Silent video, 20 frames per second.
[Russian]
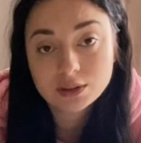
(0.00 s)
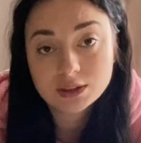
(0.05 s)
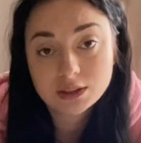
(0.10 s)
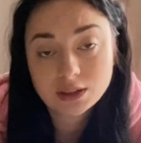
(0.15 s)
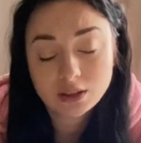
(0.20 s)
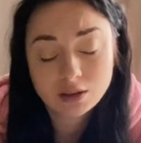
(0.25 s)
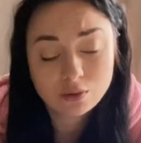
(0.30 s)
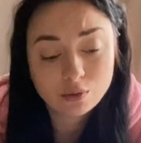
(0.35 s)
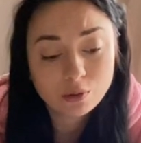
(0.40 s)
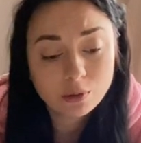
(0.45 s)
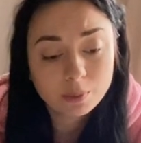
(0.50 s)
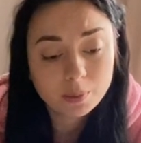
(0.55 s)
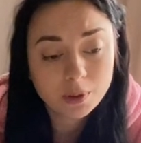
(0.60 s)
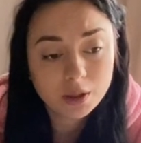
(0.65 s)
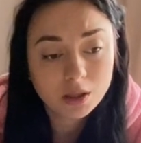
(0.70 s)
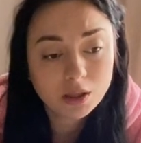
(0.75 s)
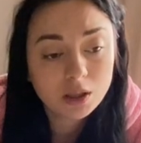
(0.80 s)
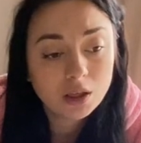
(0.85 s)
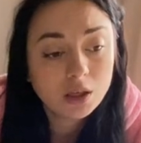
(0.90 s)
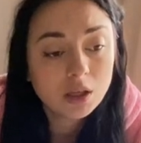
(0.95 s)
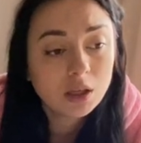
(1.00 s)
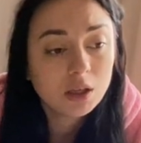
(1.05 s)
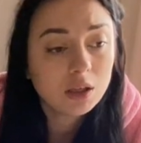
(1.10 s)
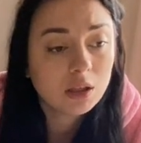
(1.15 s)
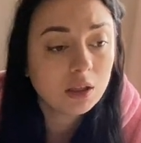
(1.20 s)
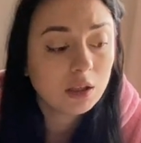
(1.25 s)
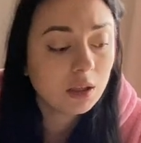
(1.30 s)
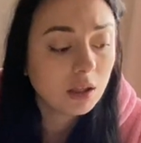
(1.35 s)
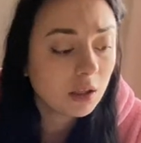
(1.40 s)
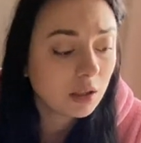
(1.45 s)
ксерокопии
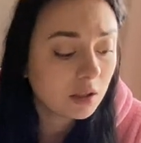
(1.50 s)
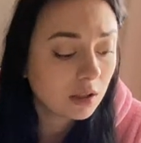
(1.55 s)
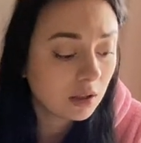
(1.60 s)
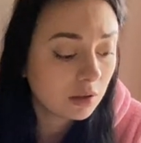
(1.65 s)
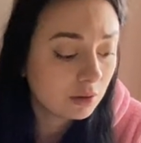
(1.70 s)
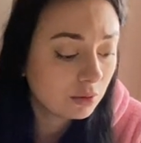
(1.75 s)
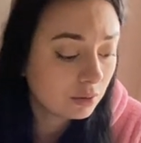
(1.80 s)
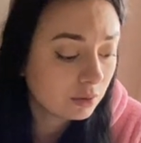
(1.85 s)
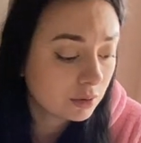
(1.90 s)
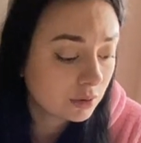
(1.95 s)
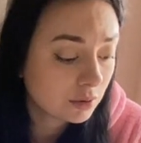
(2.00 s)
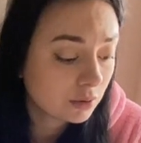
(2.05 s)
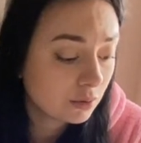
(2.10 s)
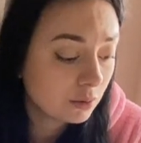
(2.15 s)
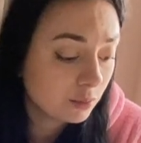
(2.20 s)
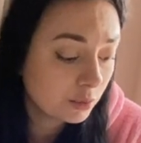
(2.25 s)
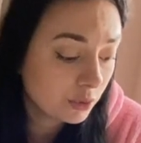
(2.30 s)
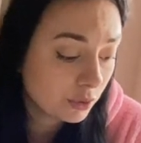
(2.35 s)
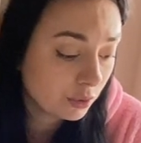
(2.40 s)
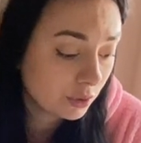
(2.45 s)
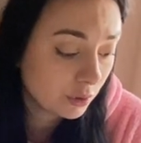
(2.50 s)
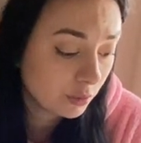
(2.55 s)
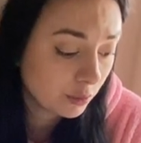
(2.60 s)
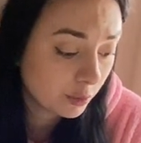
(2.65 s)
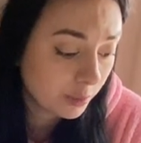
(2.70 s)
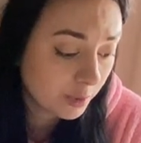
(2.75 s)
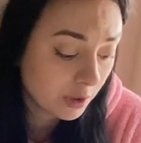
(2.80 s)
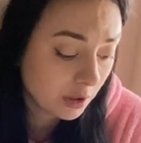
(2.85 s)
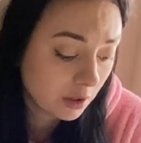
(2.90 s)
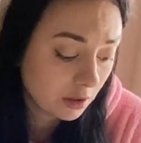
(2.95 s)
и найду скумбрию ему
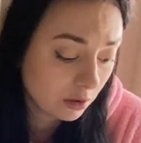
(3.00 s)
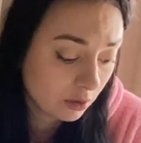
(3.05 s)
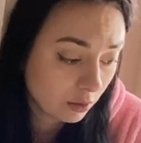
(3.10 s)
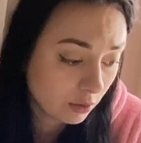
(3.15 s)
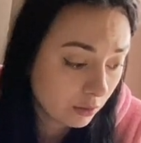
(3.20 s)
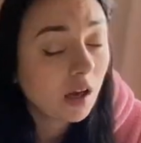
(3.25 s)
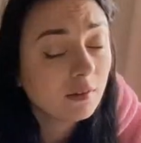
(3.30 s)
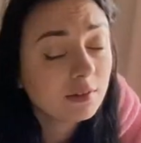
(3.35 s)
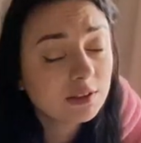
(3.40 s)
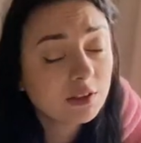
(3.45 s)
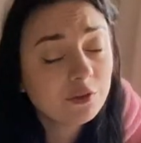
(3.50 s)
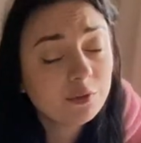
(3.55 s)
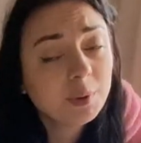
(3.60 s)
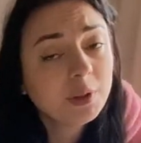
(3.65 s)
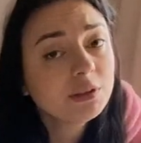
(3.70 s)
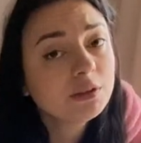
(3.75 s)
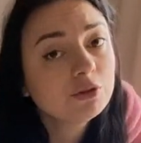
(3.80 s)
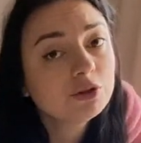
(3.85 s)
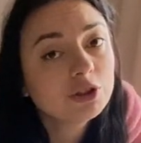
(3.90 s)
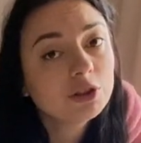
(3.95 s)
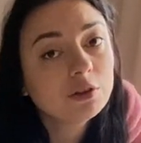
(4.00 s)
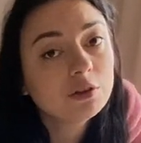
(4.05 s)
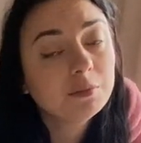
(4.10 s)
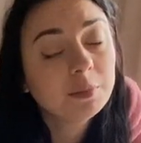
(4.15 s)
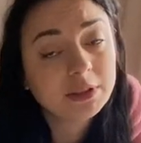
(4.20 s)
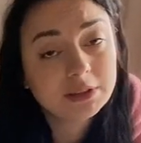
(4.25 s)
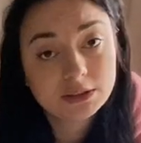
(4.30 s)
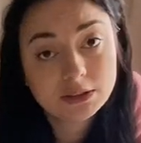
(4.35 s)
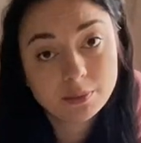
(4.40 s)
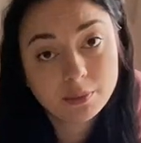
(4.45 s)
приготовлю. А в совбез уже
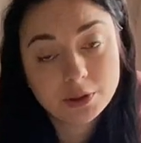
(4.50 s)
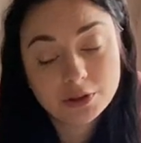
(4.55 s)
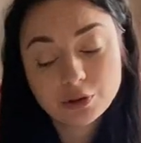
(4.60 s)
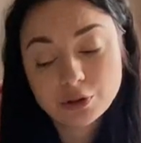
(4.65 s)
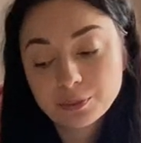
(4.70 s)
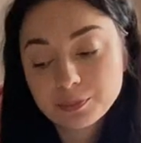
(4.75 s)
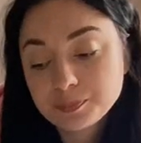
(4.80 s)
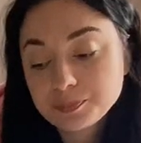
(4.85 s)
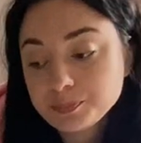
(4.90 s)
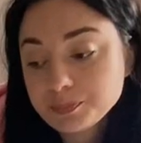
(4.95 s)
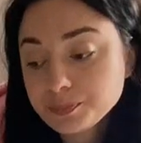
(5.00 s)
вместе пойдем.